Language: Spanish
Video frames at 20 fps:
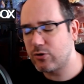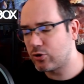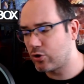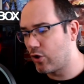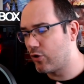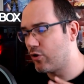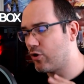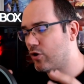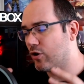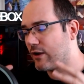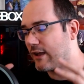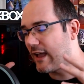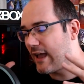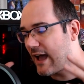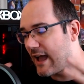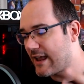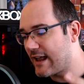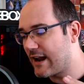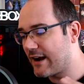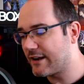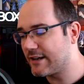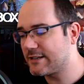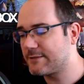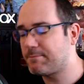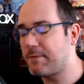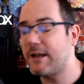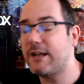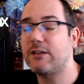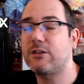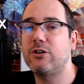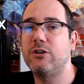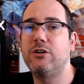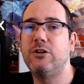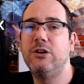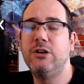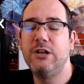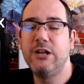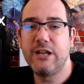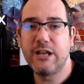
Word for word: todo lo que hay al respecto